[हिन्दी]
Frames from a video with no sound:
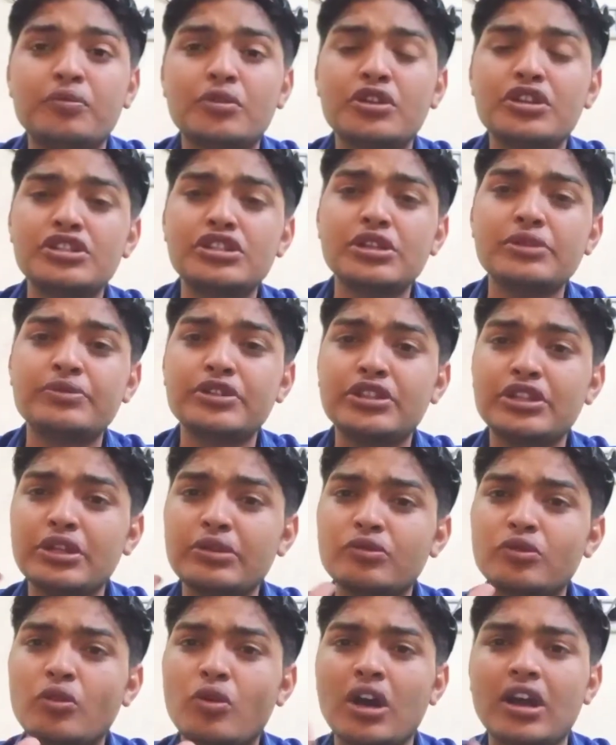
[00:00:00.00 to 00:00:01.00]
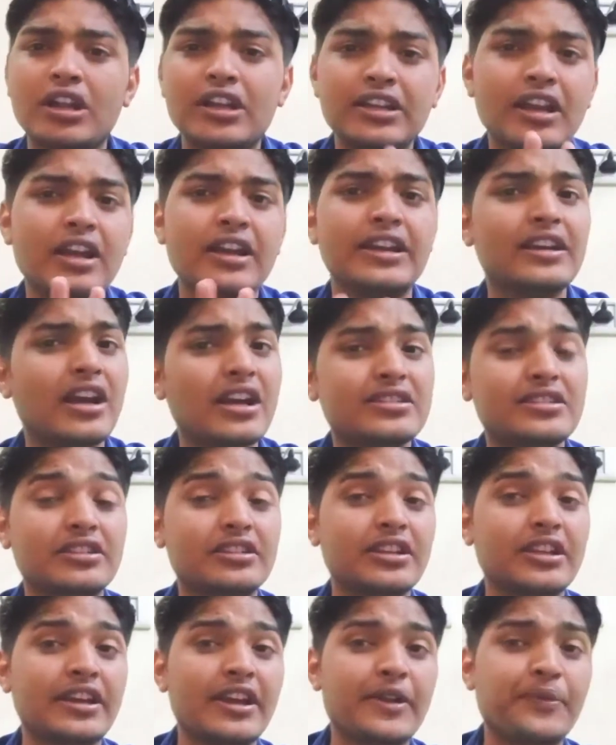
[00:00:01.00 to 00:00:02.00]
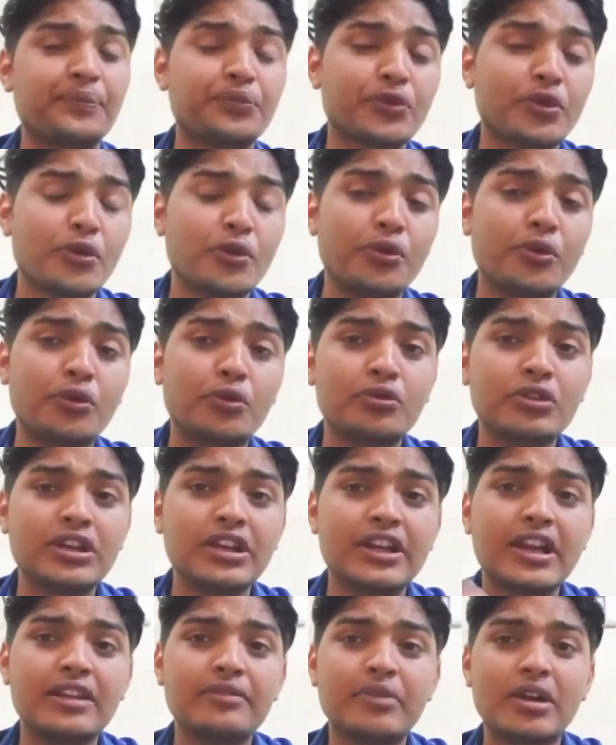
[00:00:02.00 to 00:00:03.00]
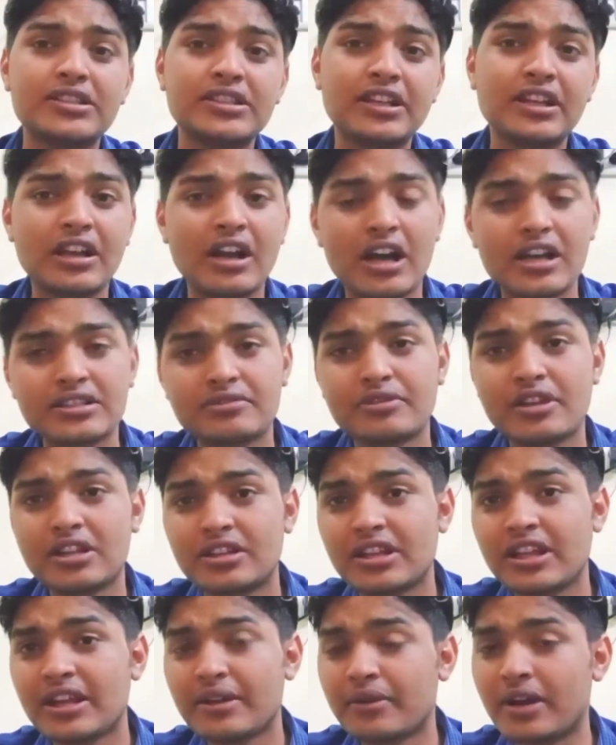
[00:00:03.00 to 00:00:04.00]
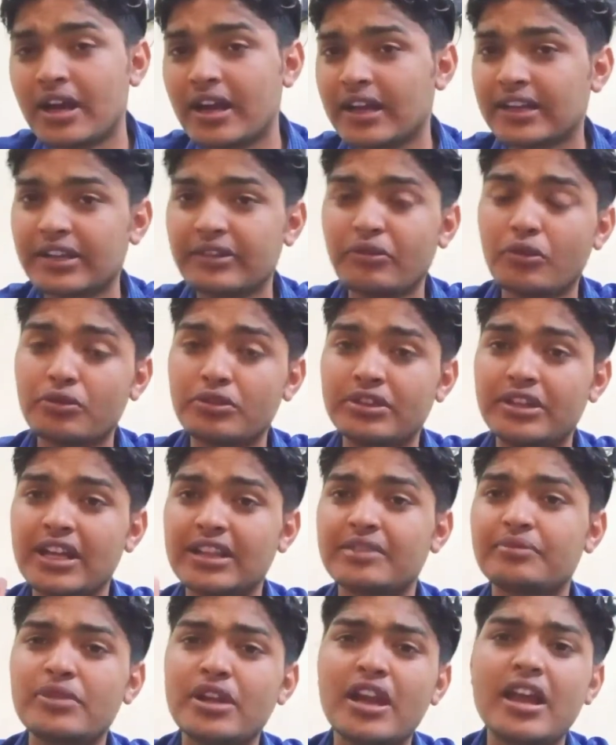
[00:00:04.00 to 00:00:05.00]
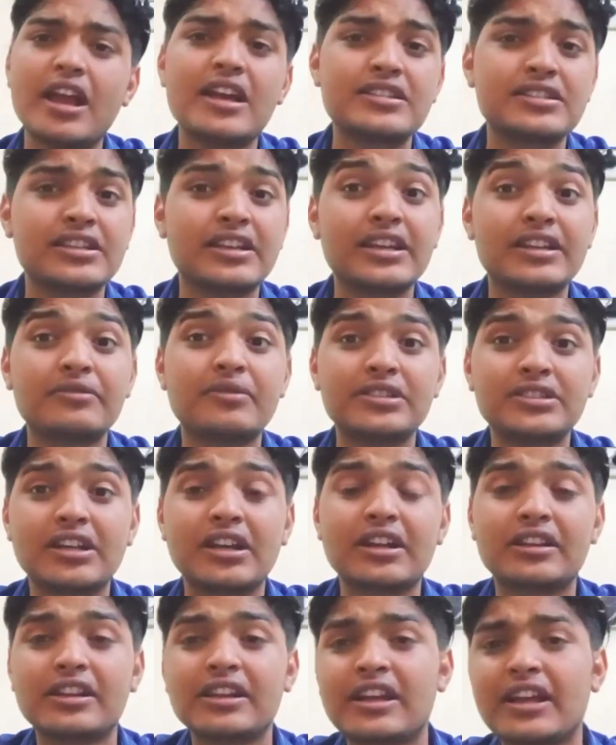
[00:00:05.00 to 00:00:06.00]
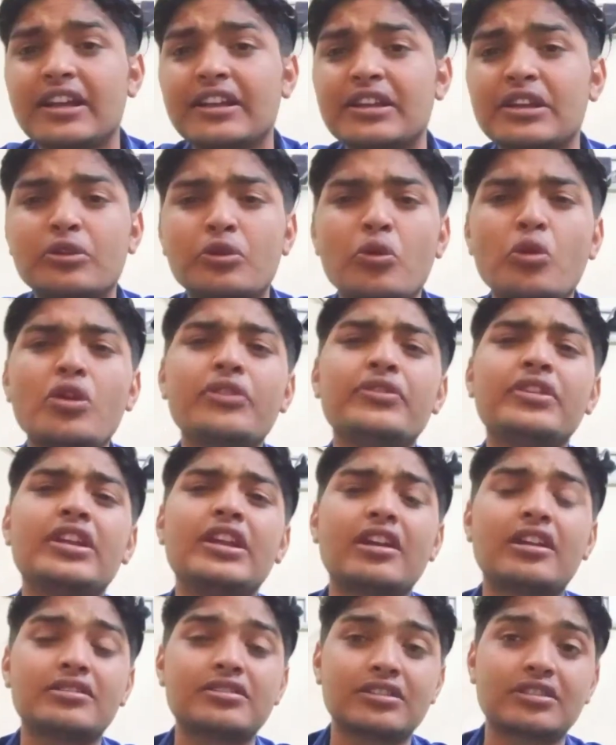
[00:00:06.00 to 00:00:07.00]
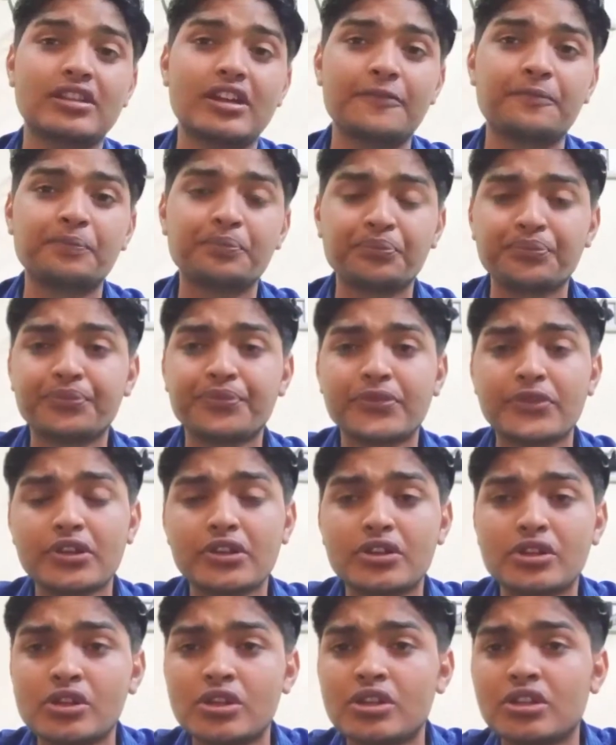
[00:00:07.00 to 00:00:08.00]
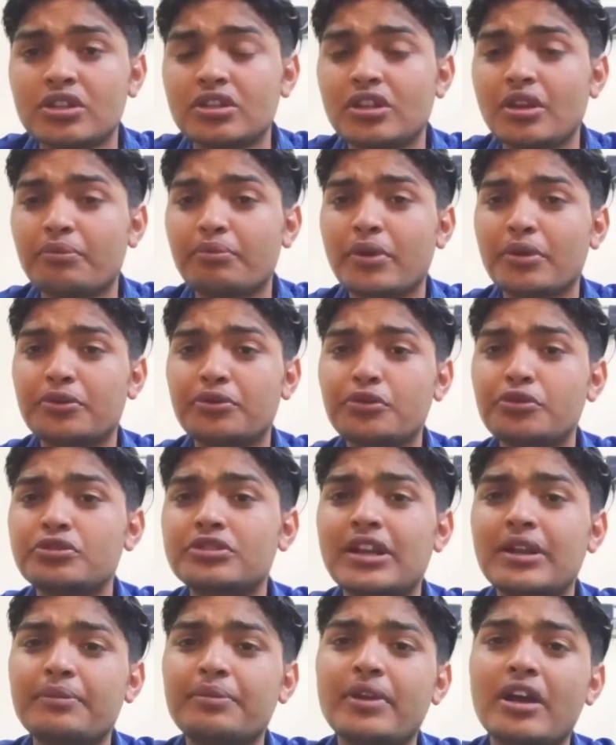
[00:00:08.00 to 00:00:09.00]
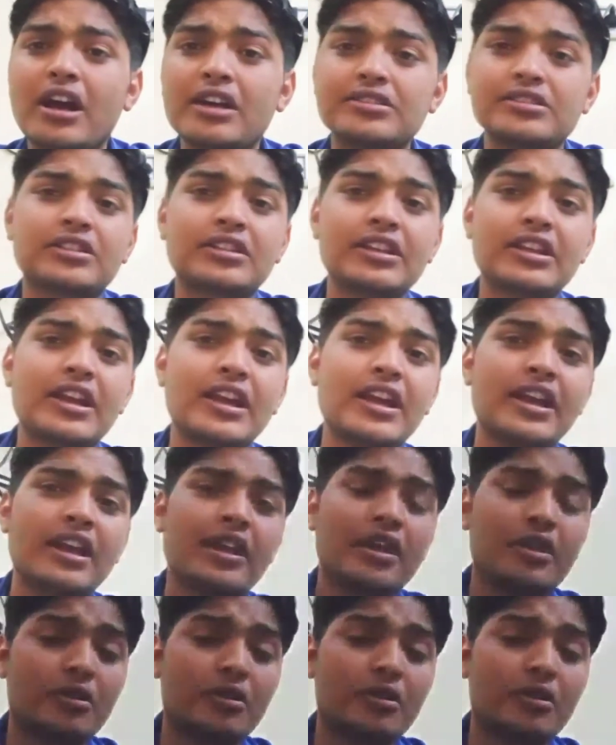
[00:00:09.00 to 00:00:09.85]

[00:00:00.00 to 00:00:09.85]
किसी भी टीम को हिला हिला सकते हैं और उनकी गेंदबाजी की खासियत ये है कि वो डेथ में ऐसी गेंदबाजी करते हैं कि कोई भी नहीं कर सकता नंबर दूसरे पे आ सकते हैं